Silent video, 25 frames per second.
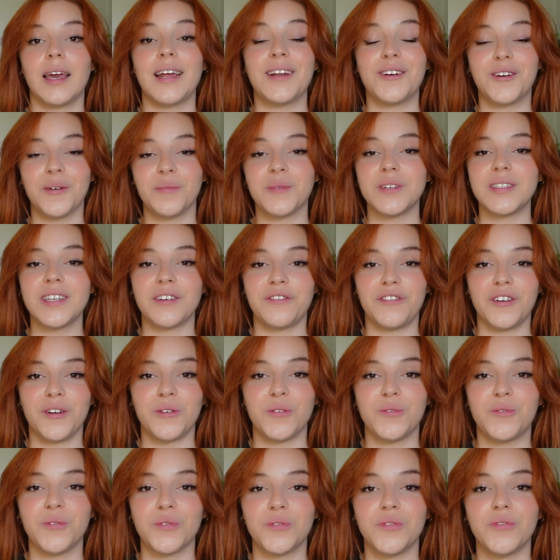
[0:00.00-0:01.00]
Elle commence à faire
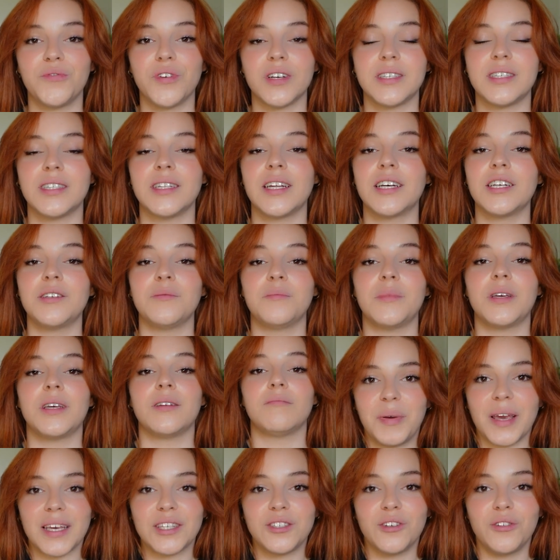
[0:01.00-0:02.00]
le tour du voisinage, mais
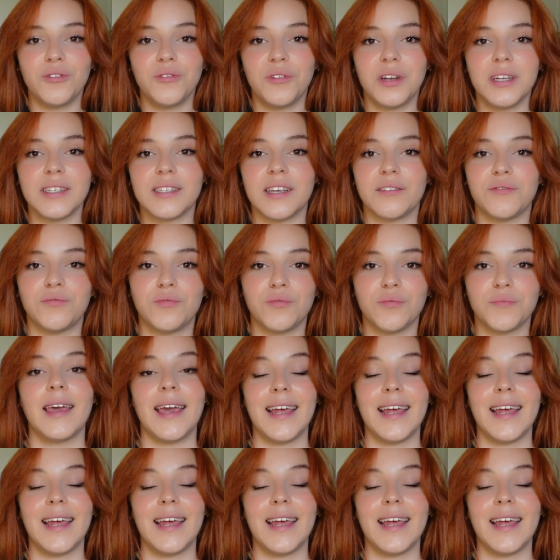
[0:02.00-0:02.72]
personne ne les a vus.